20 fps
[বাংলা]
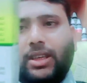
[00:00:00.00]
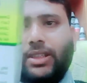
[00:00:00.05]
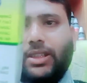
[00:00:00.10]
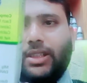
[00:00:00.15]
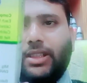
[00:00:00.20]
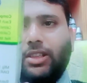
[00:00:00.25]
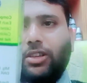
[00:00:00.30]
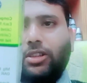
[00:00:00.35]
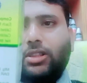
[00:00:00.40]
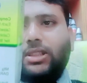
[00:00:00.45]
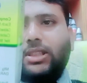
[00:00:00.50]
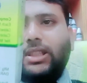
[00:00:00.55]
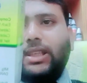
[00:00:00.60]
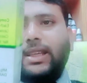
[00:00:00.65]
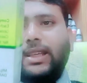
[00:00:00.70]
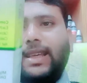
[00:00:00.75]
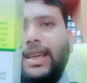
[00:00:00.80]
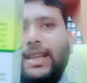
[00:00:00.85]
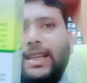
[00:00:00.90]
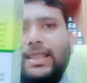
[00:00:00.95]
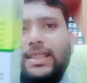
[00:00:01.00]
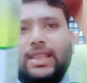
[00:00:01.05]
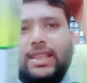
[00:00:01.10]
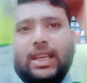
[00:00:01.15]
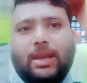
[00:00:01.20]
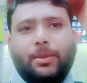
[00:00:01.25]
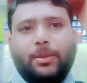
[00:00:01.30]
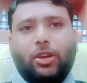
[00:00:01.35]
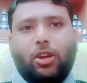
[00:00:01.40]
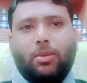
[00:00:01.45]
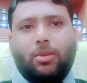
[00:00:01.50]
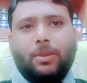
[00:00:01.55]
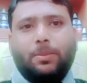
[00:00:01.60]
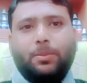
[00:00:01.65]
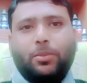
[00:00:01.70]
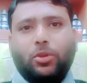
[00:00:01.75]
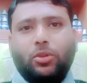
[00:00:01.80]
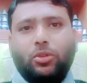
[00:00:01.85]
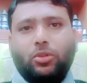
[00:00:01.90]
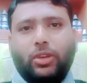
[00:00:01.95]
সেটি হচ্ছে ক্যালসিয়ামের অভাব
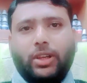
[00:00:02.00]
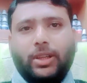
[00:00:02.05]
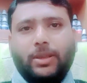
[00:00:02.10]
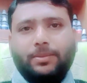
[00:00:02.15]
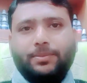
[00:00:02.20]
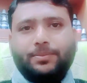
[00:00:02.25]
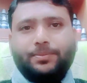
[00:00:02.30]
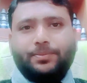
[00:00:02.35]
পূরণ করে